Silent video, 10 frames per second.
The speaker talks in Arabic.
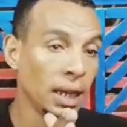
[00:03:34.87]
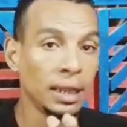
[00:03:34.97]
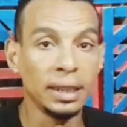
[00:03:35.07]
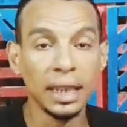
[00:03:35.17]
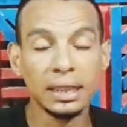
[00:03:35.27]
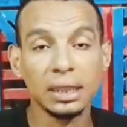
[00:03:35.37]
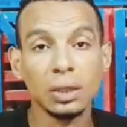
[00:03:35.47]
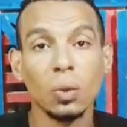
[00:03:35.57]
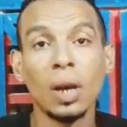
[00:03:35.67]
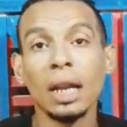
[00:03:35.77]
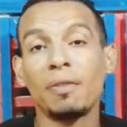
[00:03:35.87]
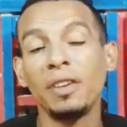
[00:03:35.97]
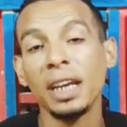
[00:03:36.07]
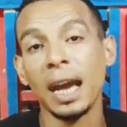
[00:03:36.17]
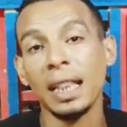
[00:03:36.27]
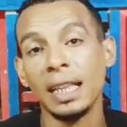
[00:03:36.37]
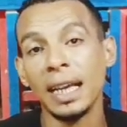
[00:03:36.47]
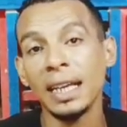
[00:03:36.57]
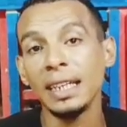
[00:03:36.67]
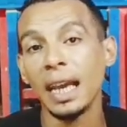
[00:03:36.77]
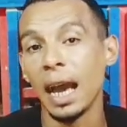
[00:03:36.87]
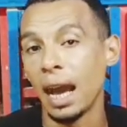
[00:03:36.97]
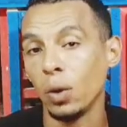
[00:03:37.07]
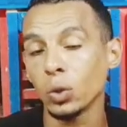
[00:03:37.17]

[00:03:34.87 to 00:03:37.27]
نتي ولا فيها اللي هي